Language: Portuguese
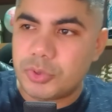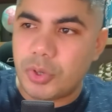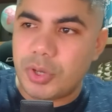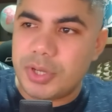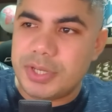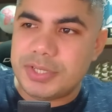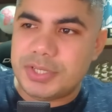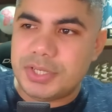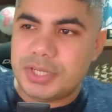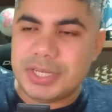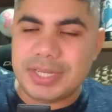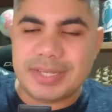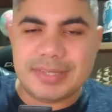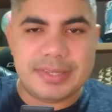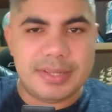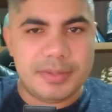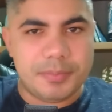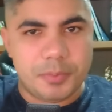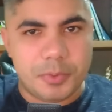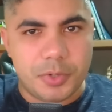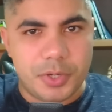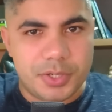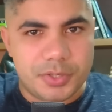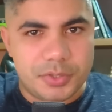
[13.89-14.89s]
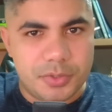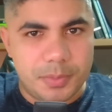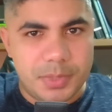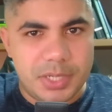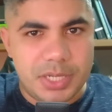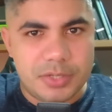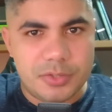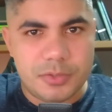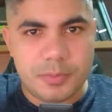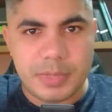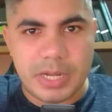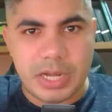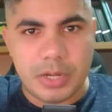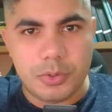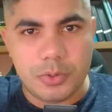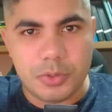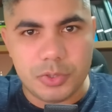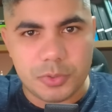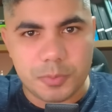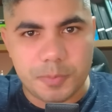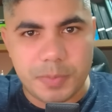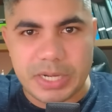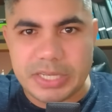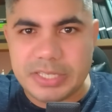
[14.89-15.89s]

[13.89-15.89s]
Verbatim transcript: dois dias depois do ministro Barroso